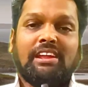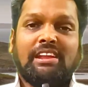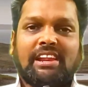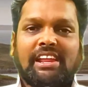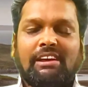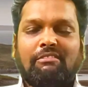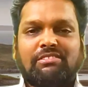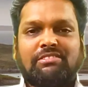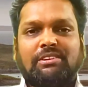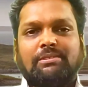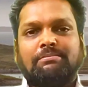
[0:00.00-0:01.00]
இன்றைய
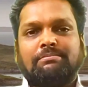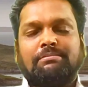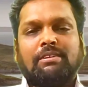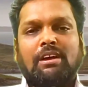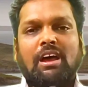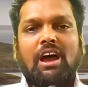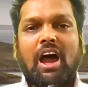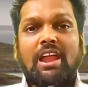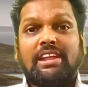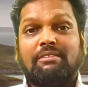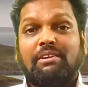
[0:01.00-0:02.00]
வசனம்
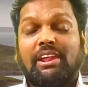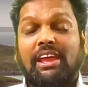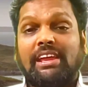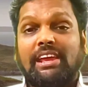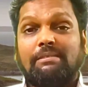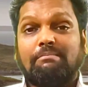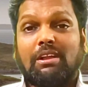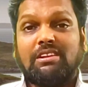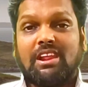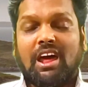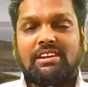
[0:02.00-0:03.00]
ஆண்டவரே என்
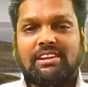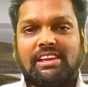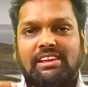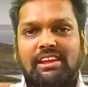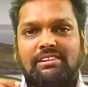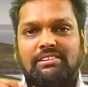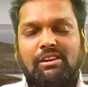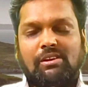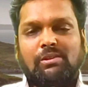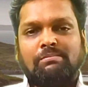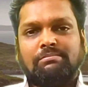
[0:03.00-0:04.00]
மன்றாட்டை
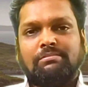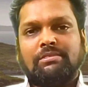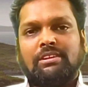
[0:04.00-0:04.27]
கேட்டருளும்